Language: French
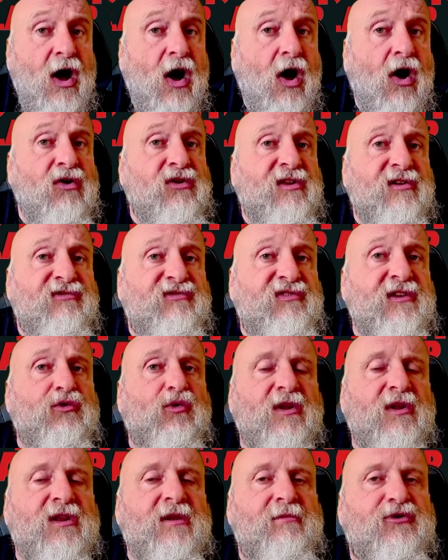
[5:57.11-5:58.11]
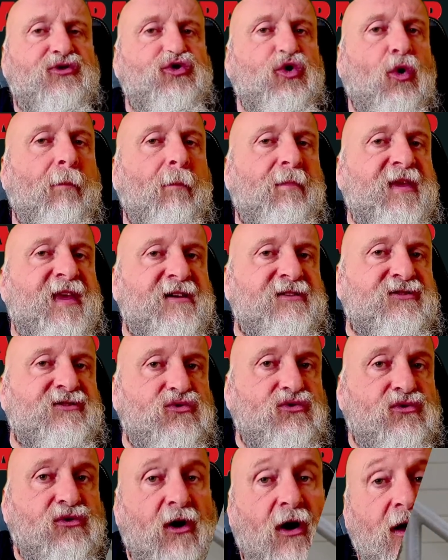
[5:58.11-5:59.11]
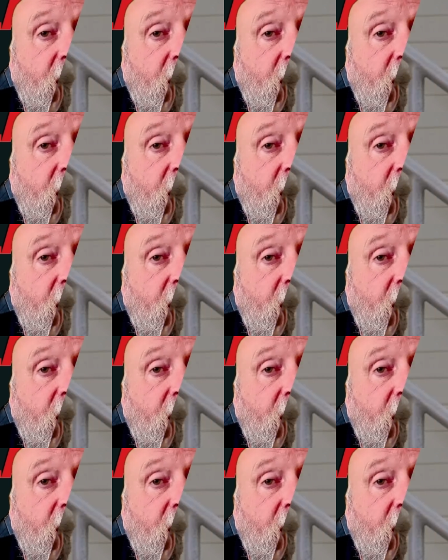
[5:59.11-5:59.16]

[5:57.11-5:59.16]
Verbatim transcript: en effet trois dimensions bien sûr.